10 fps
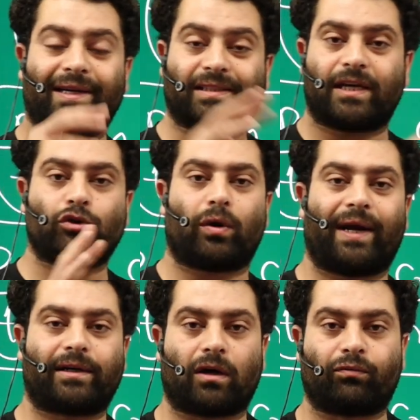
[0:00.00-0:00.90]
इसकी जो
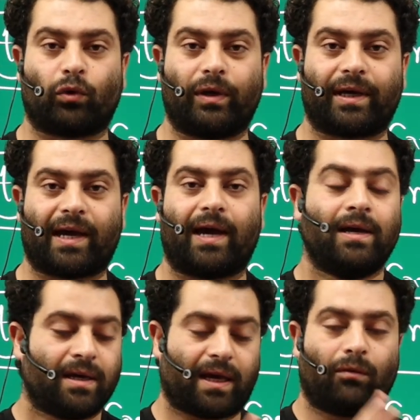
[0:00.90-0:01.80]
रेट ऑफ कूलिंग है
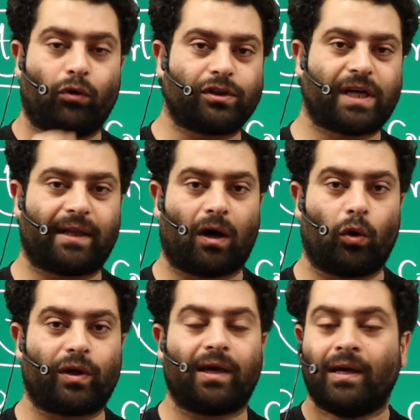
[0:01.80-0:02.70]
क्या वो ज्यादा
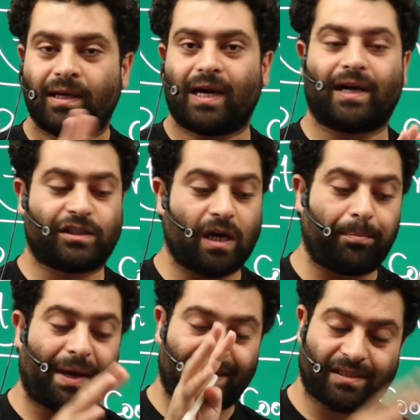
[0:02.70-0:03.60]
होगी या
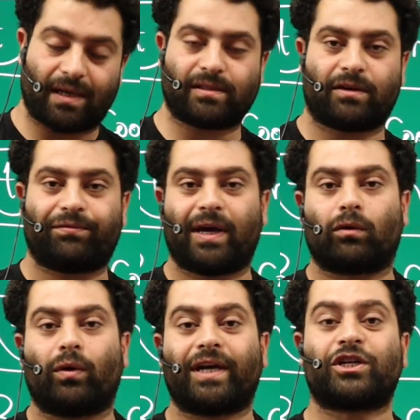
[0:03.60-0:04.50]
जब मैं इसी सिफियर
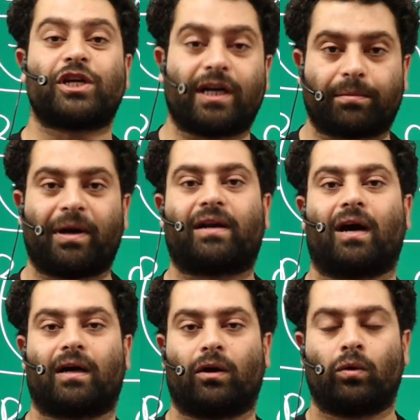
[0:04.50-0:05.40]
को एक शीट में
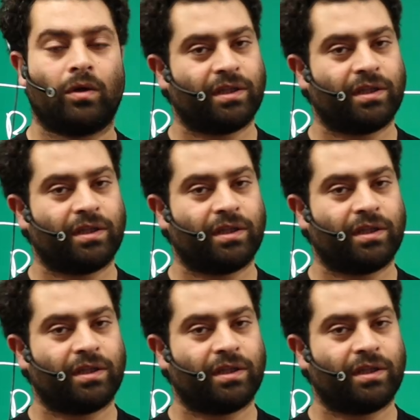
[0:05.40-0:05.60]
ड्रा करूं